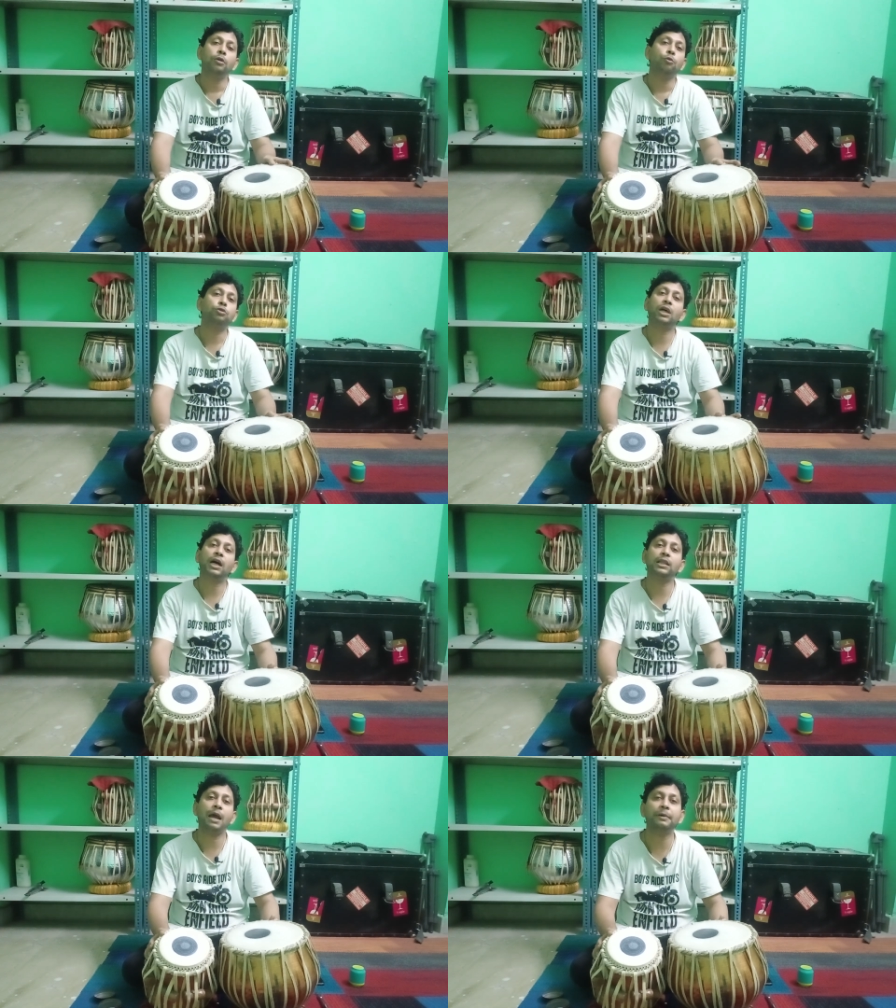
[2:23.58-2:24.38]

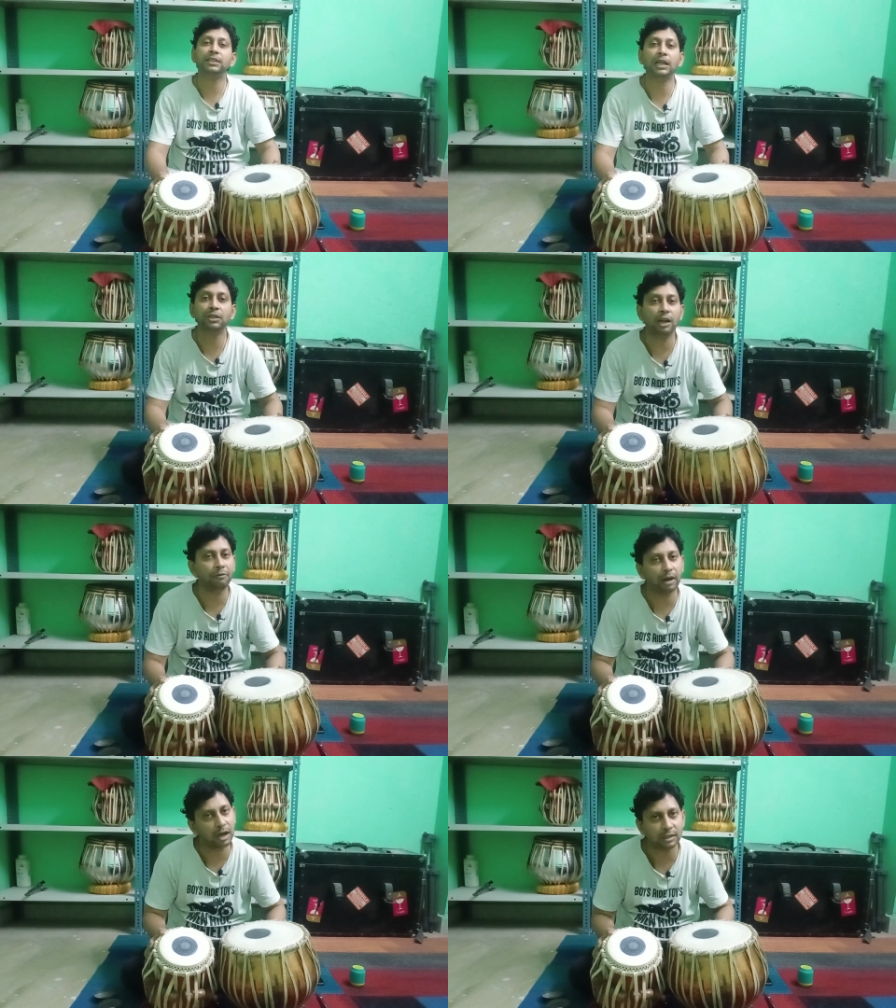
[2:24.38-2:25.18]
उस्ताद अहमद जान
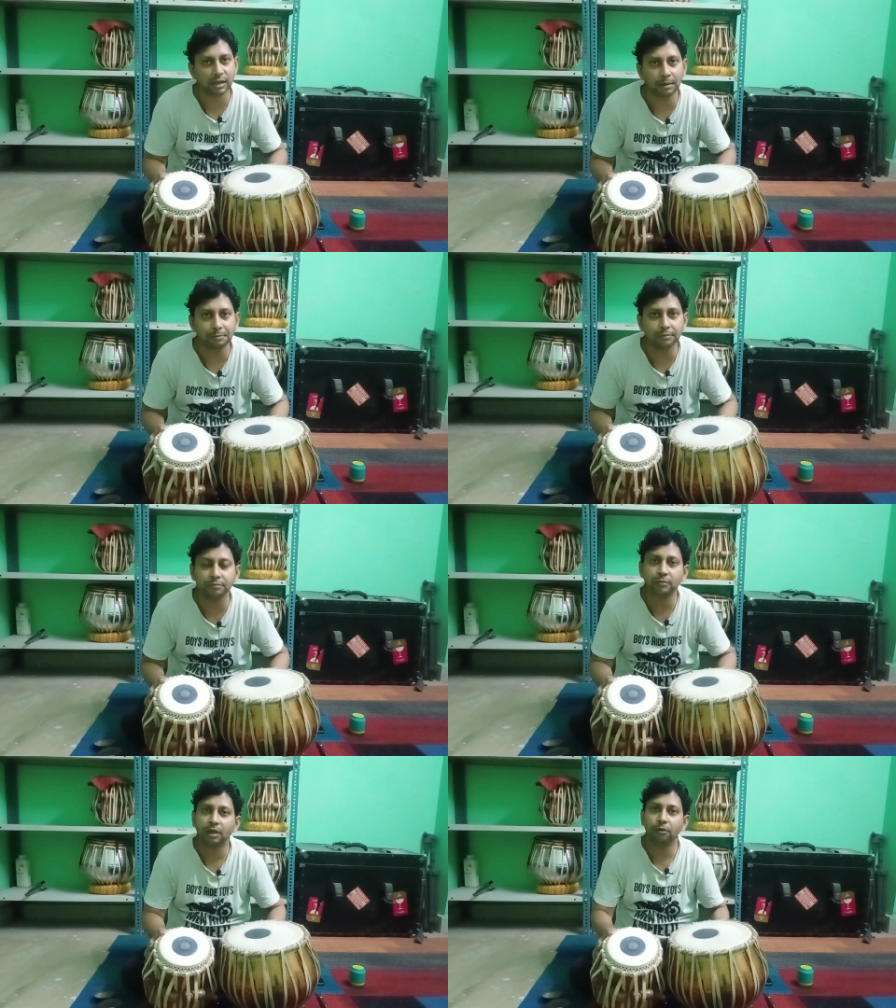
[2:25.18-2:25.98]
थिरागवा खां साहब
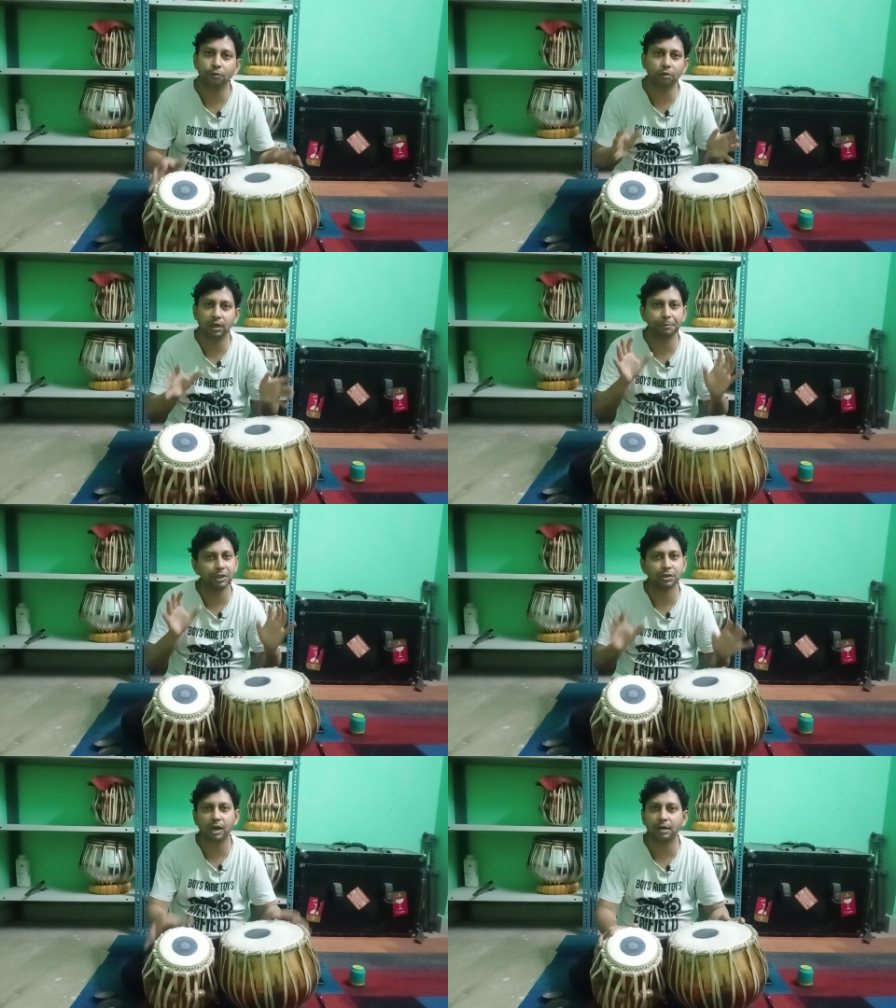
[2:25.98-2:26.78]
उन्होंने
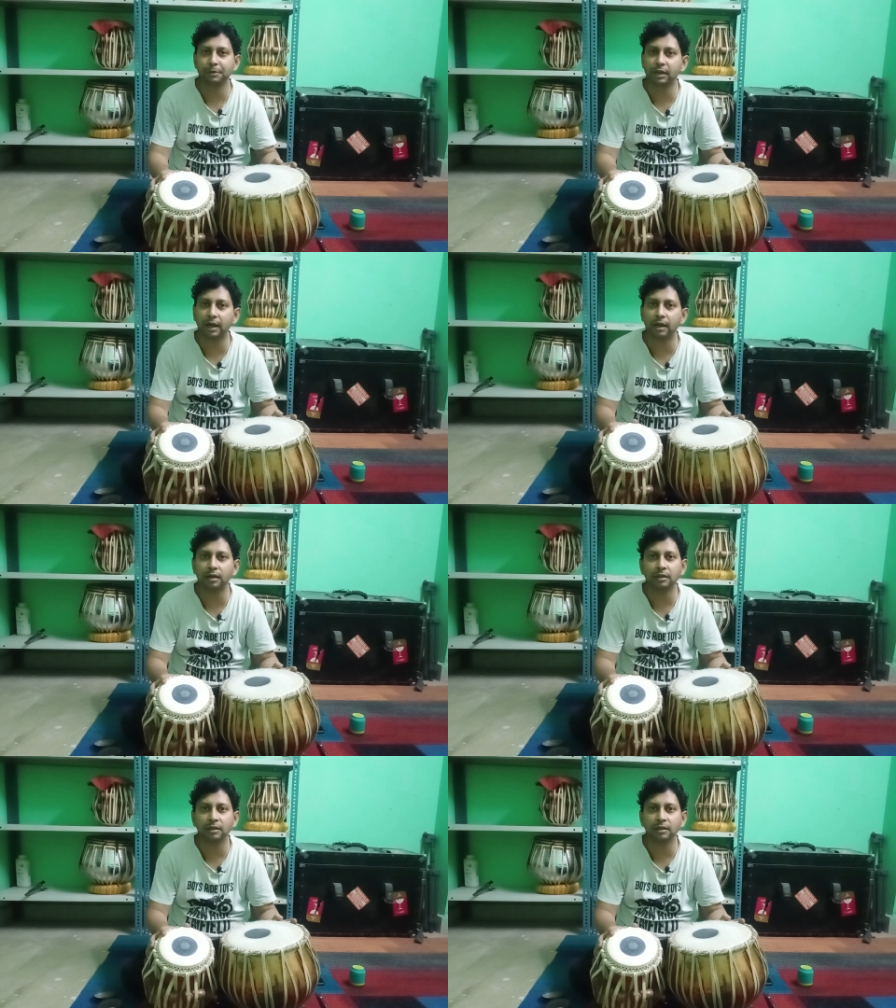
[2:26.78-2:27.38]
पेशकार बजाया